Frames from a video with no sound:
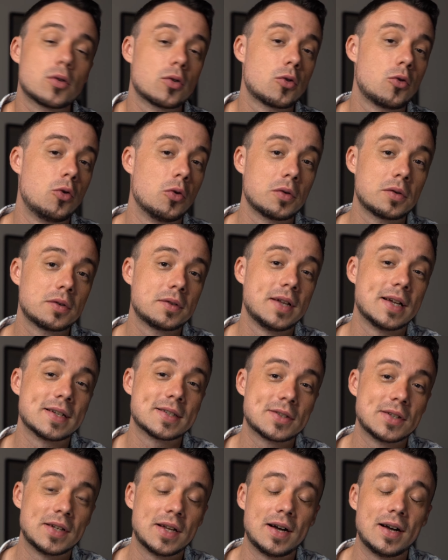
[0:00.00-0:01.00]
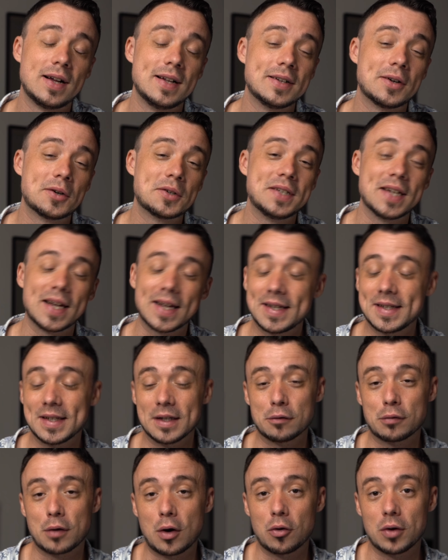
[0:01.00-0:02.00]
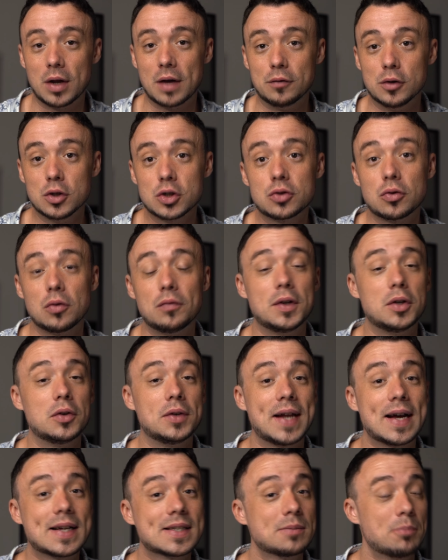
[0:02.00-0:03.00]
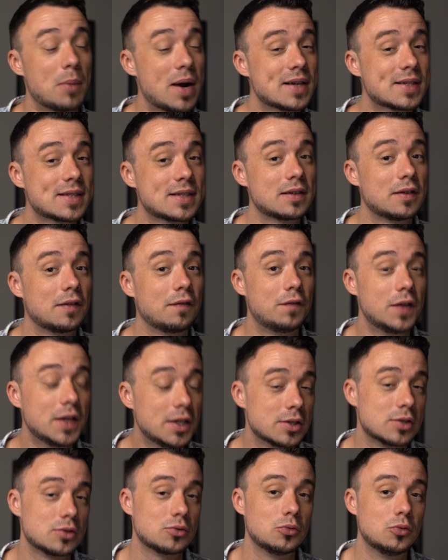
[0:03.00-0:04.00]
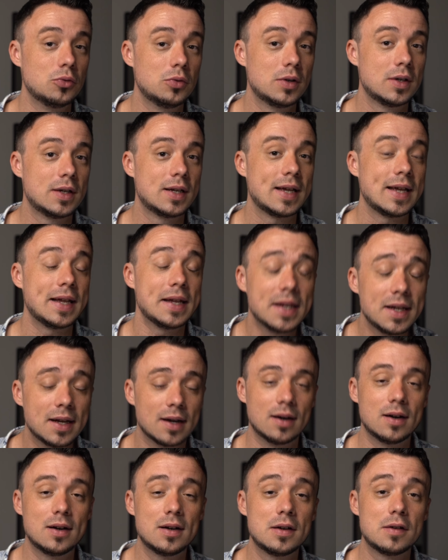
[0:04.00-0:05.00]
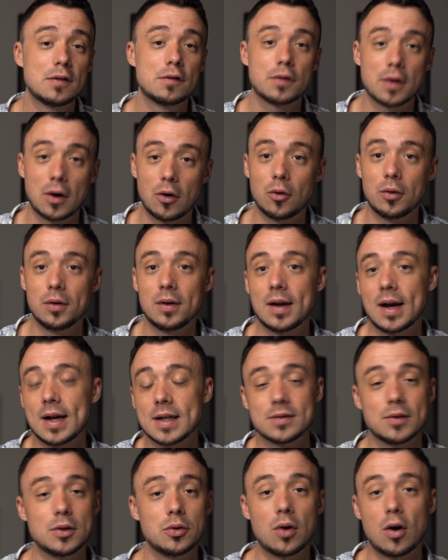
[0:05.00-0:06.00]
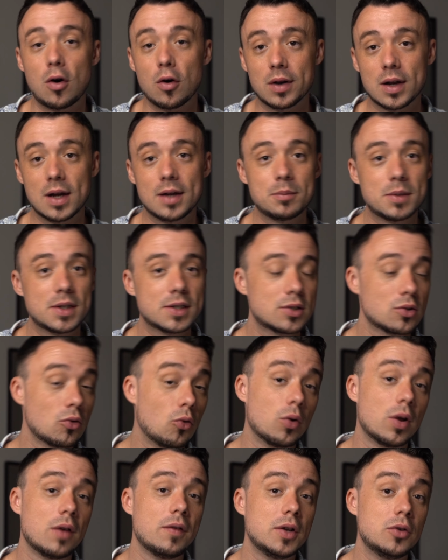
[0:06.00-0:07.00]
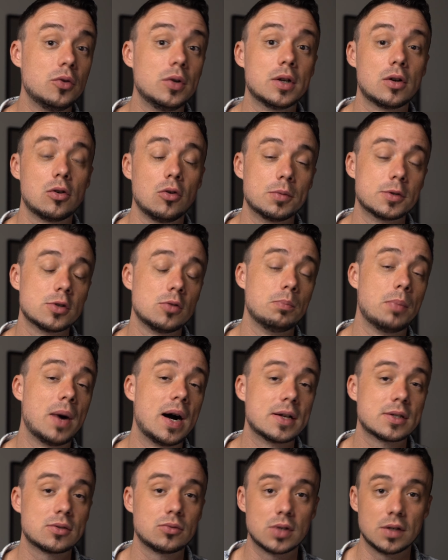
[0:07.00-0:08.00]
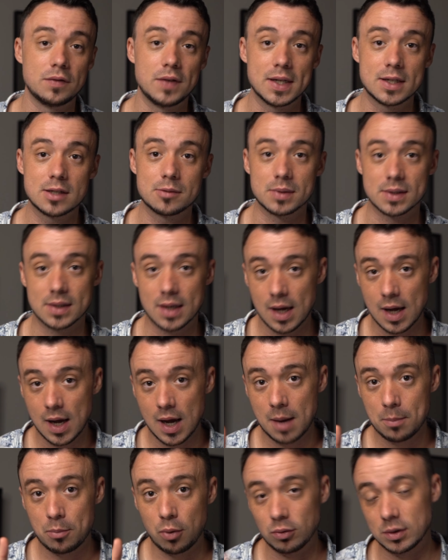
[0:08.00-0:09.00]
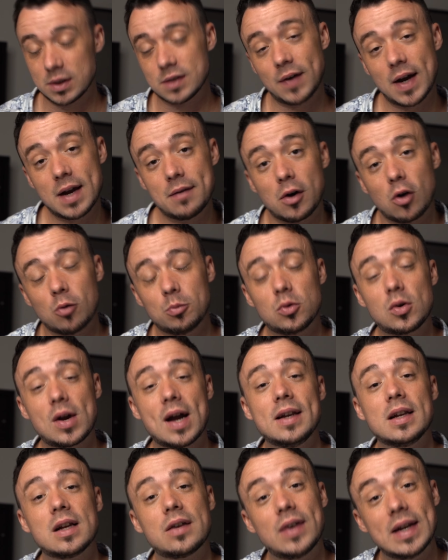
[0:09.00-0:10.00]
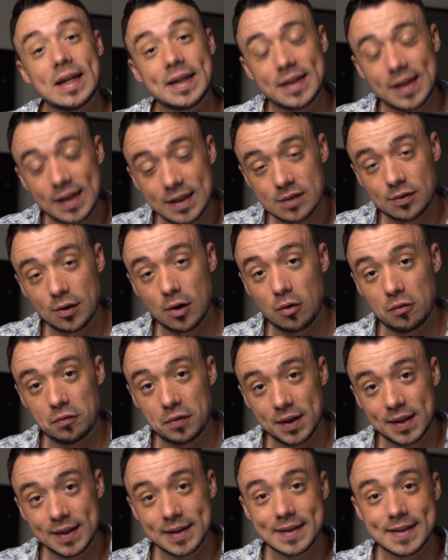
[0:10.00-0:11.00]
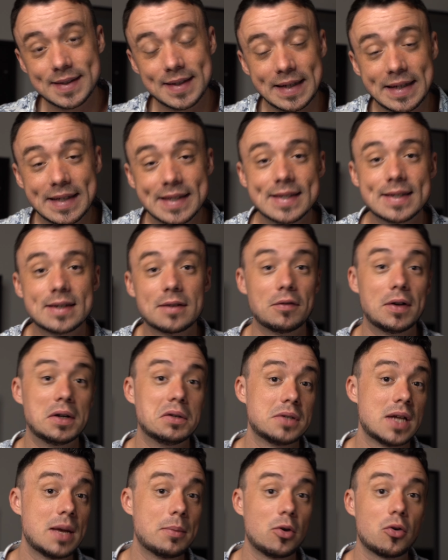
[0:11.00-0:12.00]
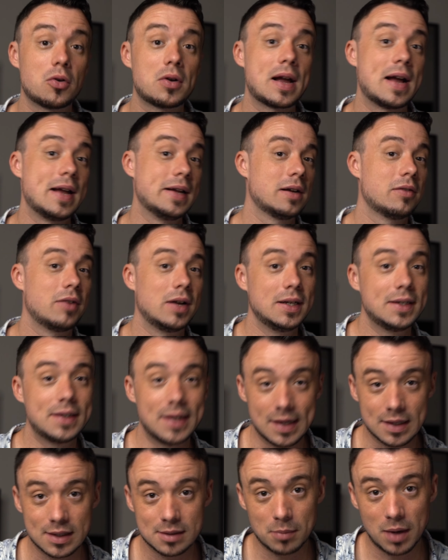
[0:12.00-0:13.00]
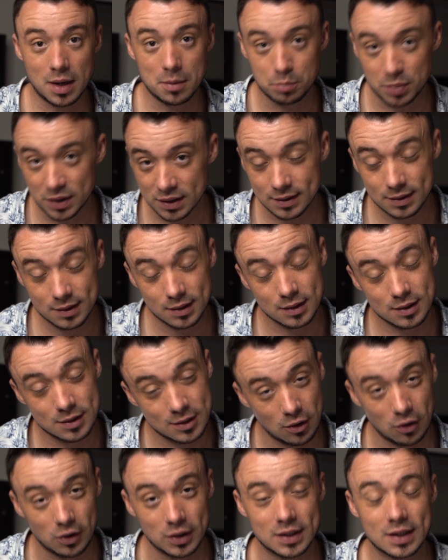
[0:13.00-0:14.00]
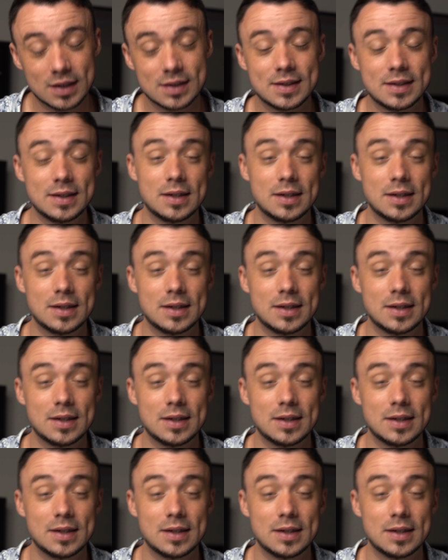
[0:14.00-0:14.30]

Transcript: guck, dass du da halt auch die richtigen Frauen erwischt. Und wenn du das machst, findest du eher Frauen, als wenn du online bist oder wenn du in Clubs und Bars unterwegs bist. Punkt 2, warum du keine Qualitätsfrauen findest, ist, weil du selber noch kein Qualitätsmann bist. Sorry, dass ich